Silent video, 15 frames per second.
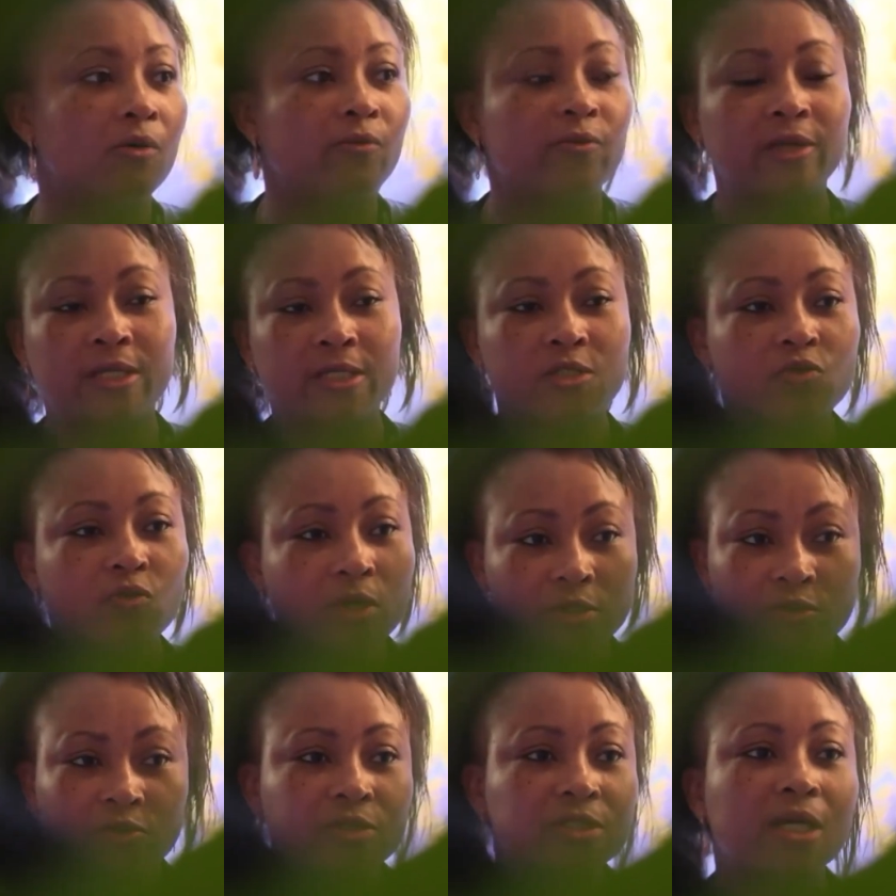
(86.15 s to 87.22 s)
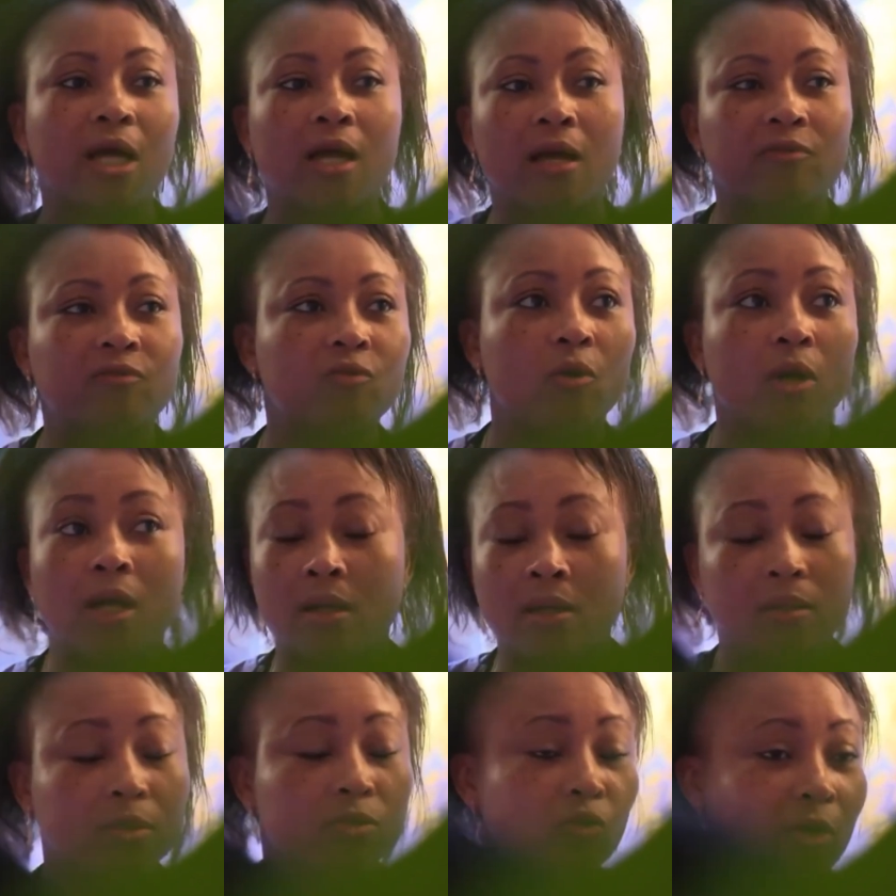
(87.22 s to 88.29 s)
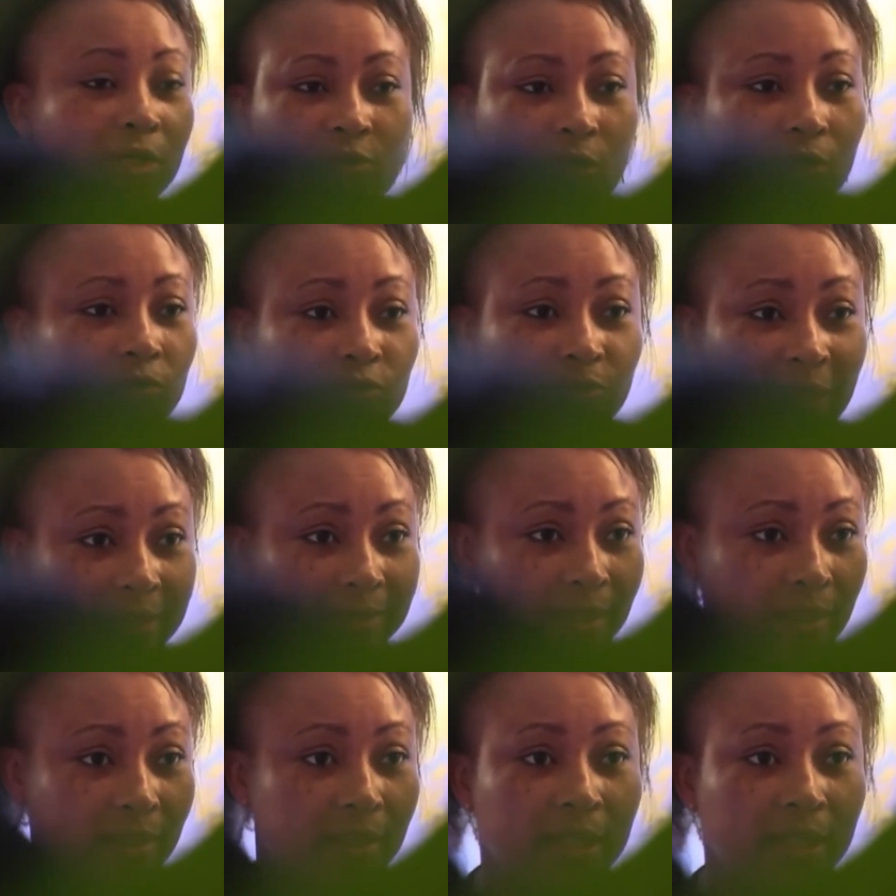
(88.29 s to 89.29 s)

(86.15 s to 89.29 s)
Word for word: On fait les soins jusqu'à voir 3 euh, heures du matin.